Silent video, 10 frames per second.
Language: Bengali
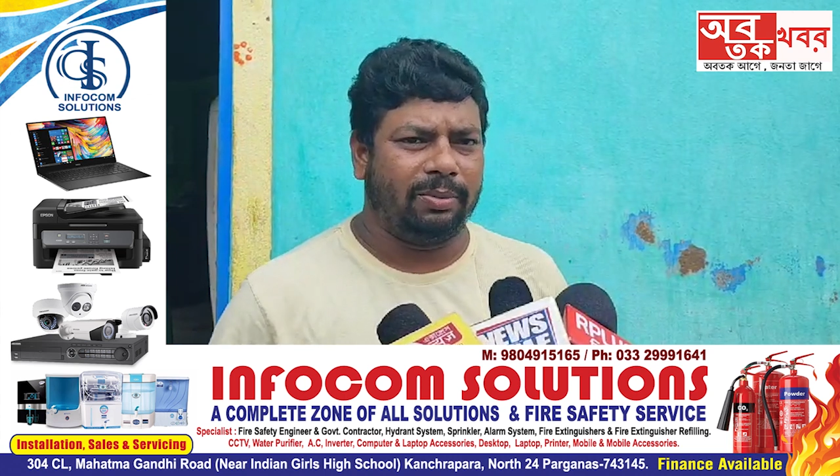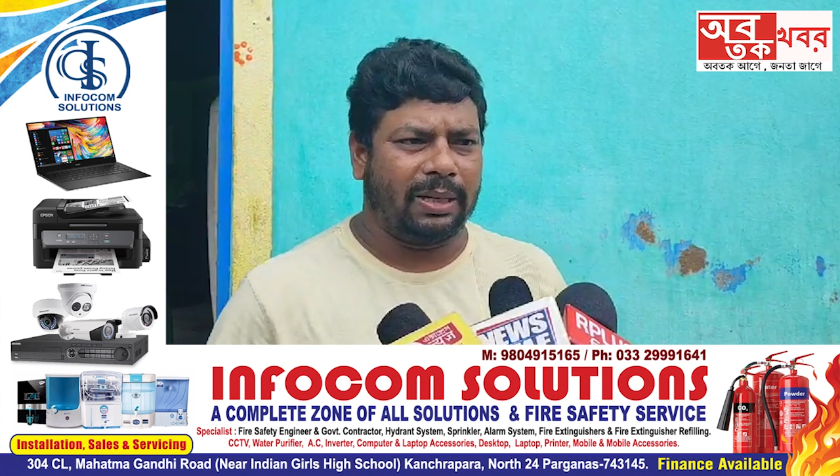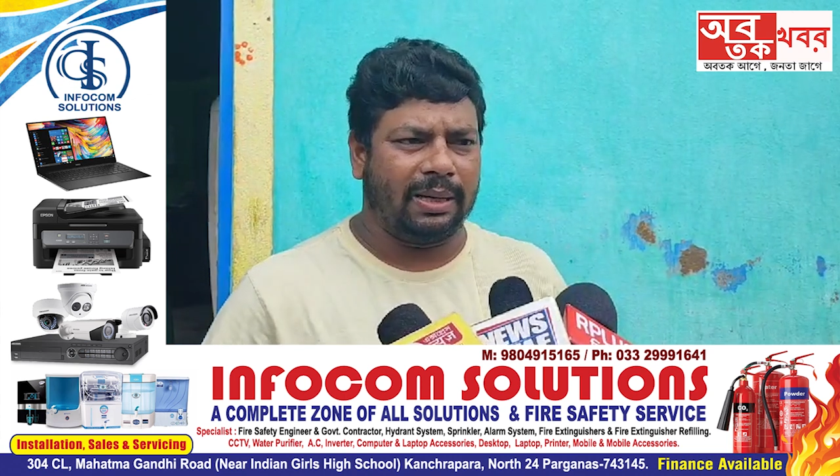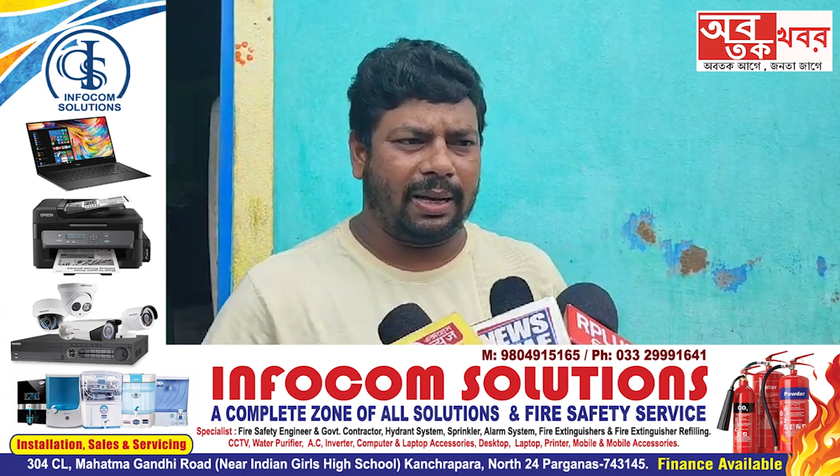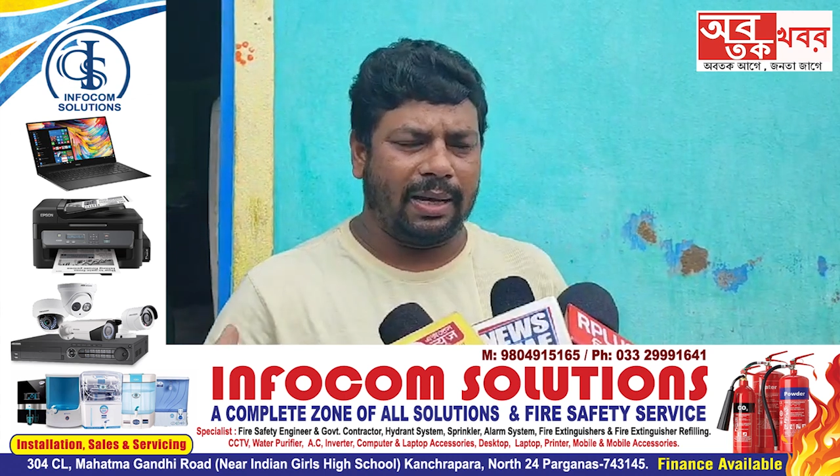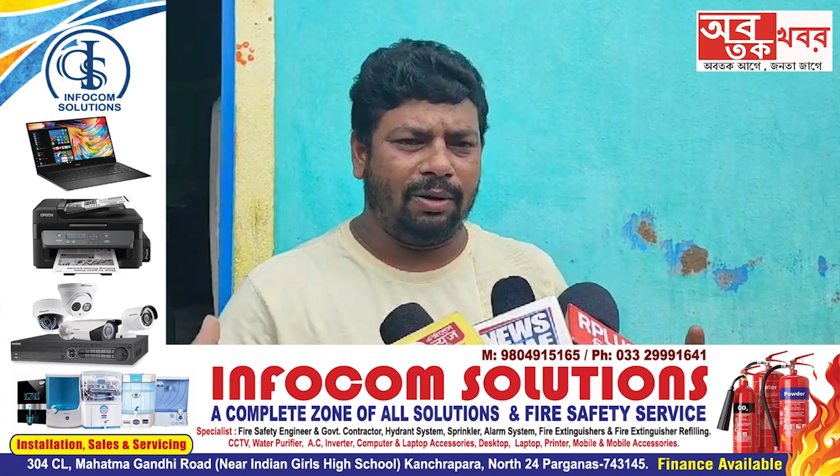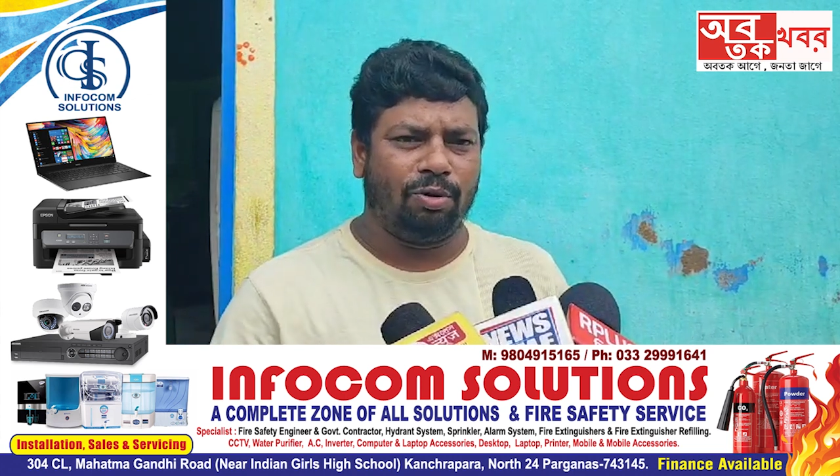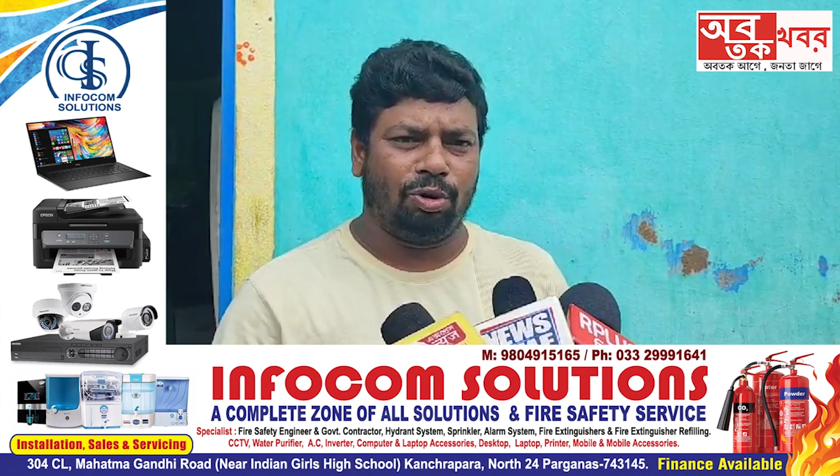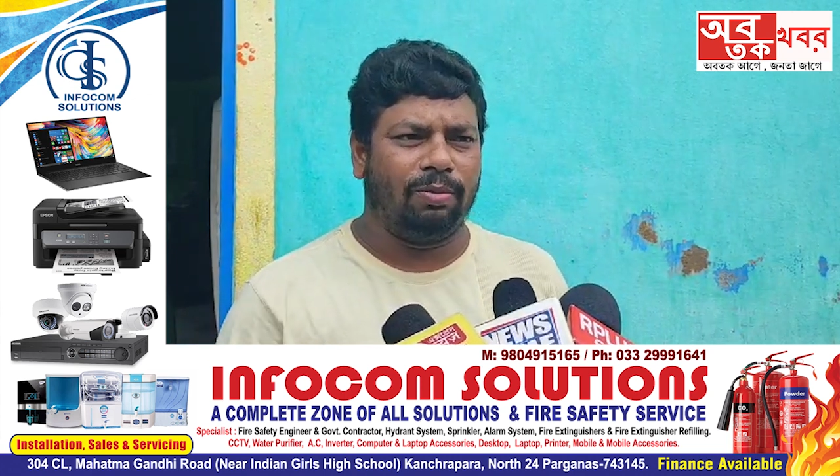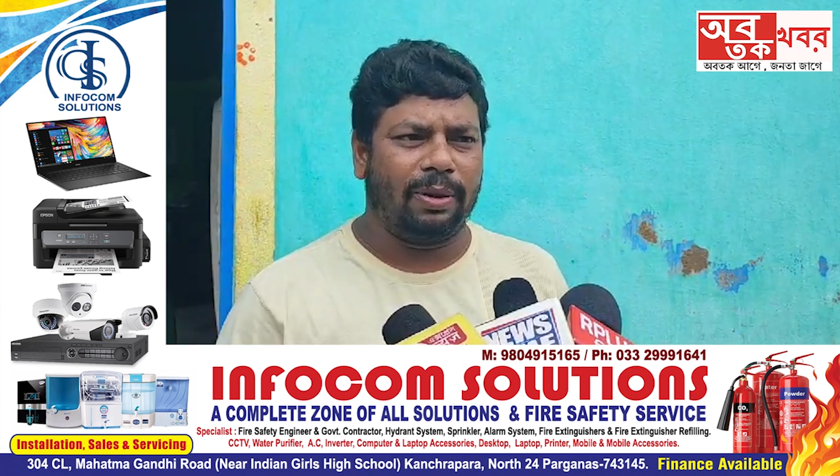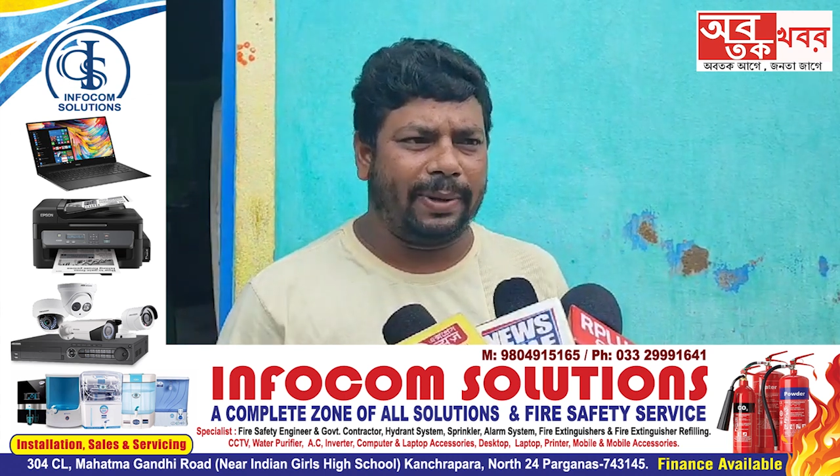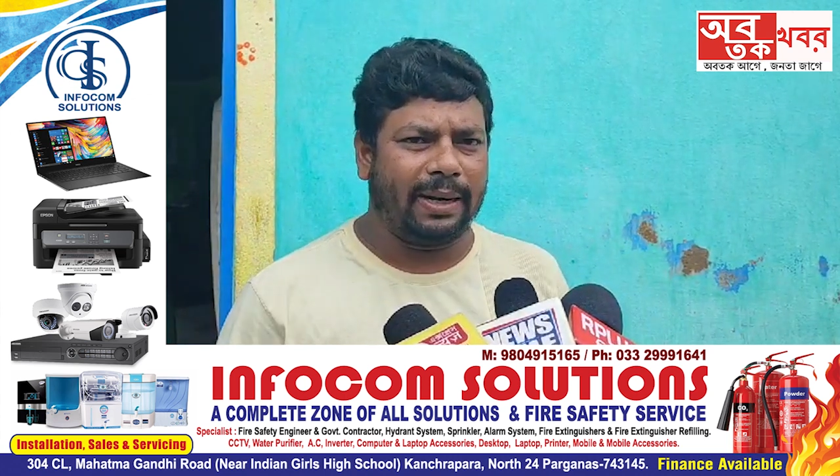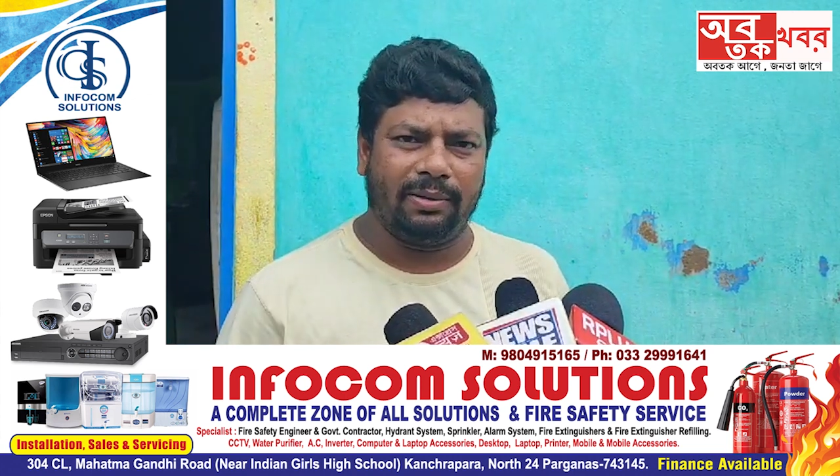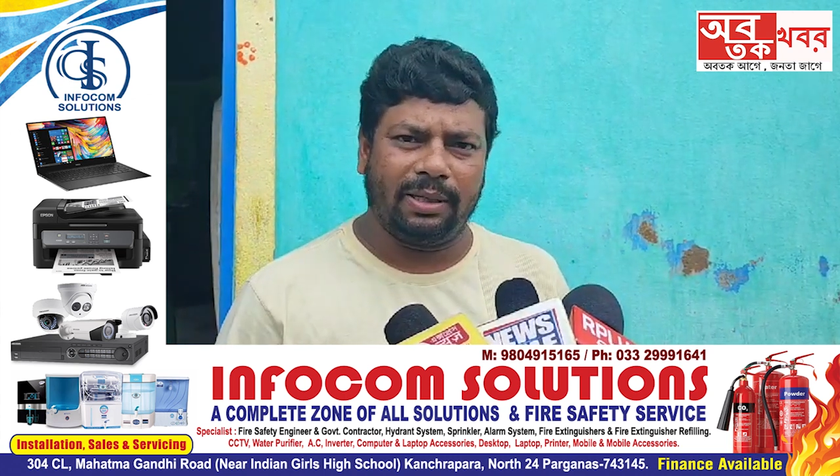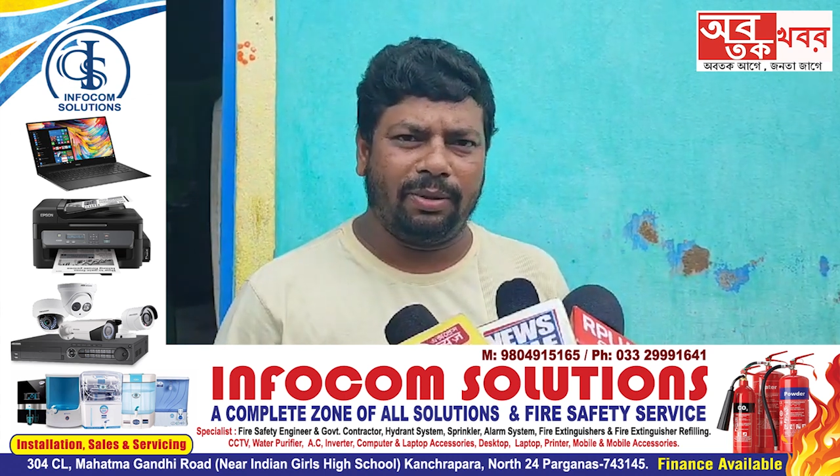মানে আইনগত
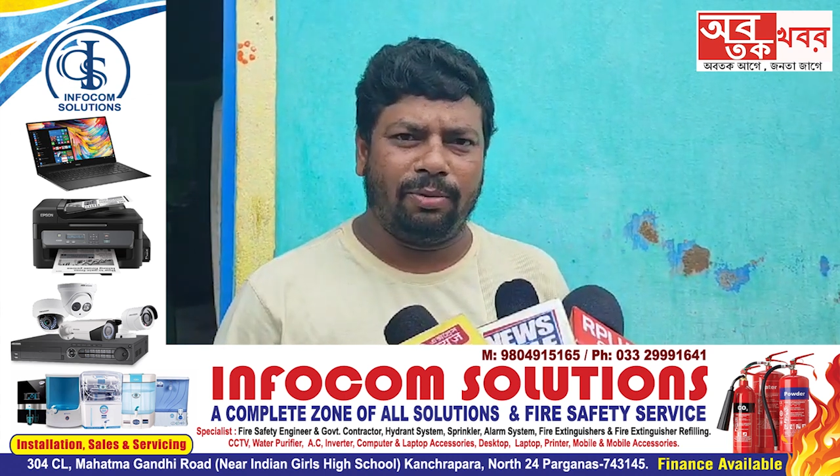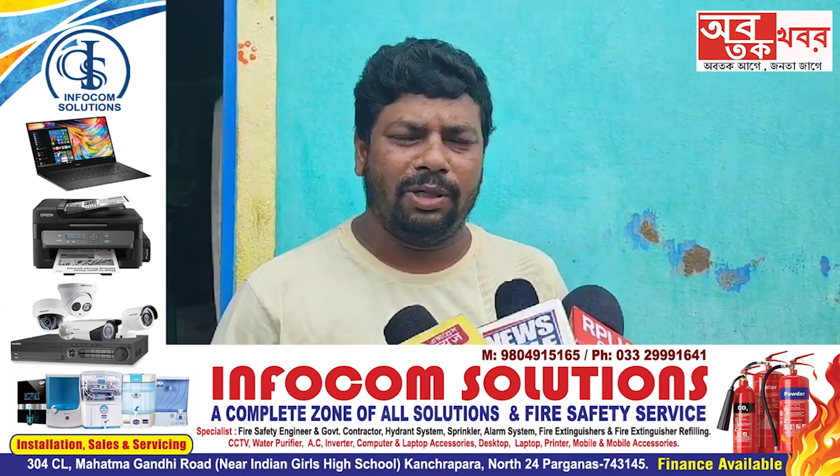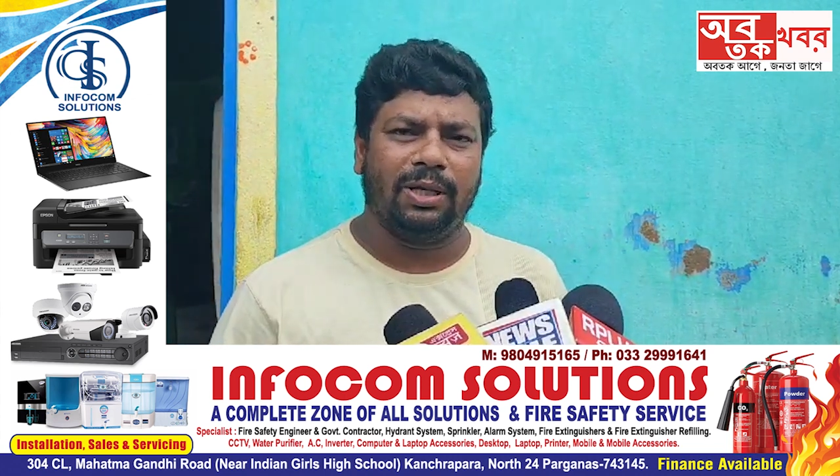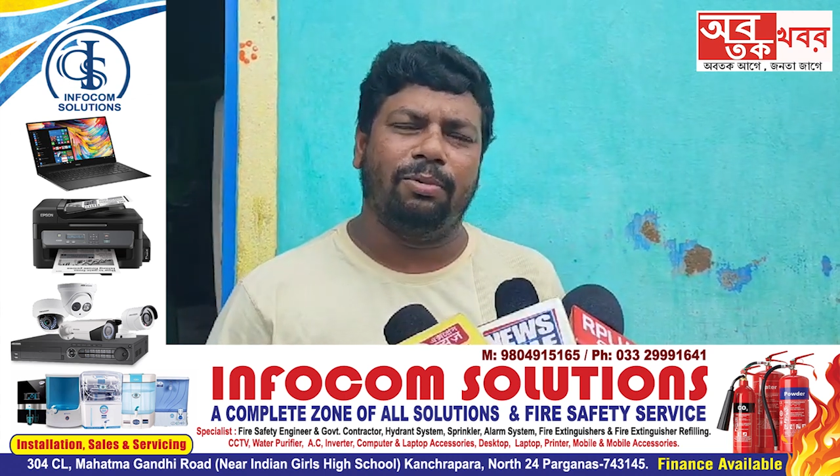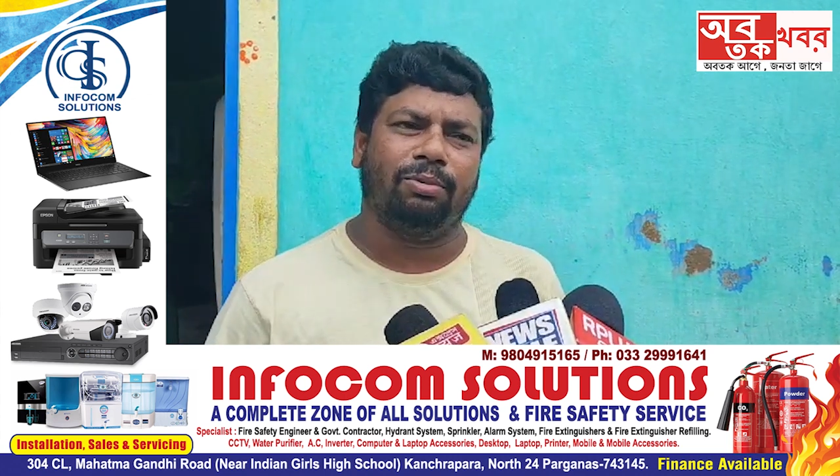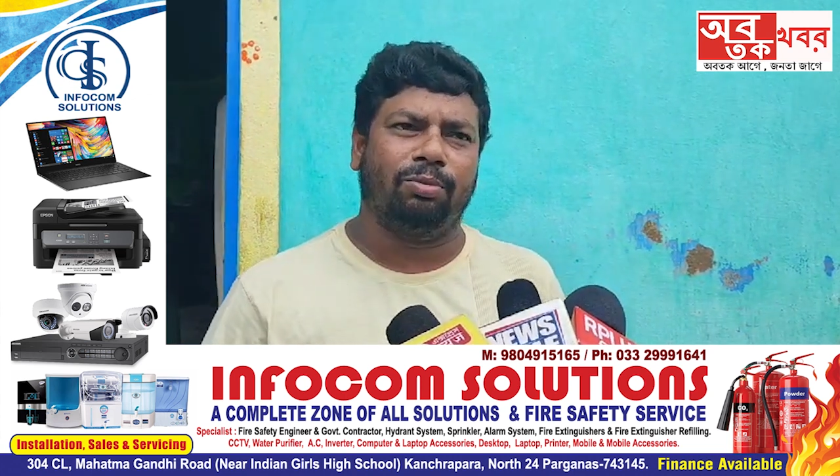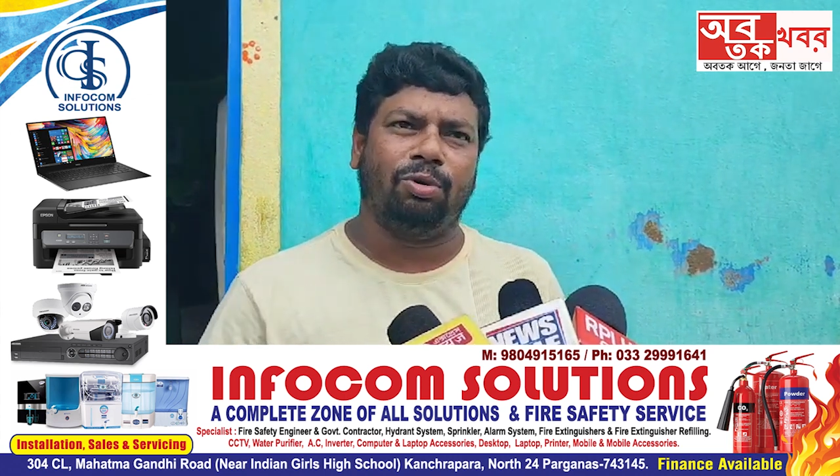ব্যাপারে যেতে বলেছে এবং